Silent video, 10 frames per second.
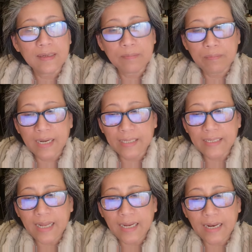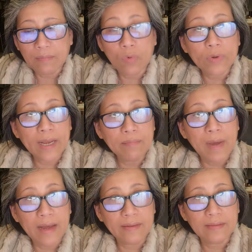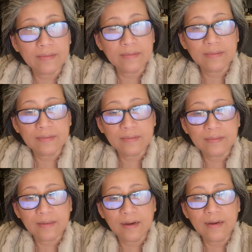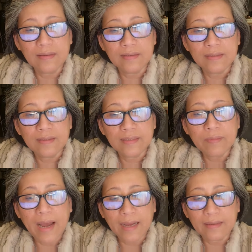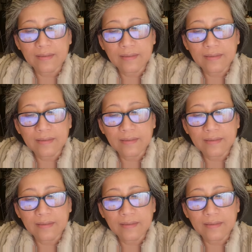mà cái này là một căn bệnh đó các bạn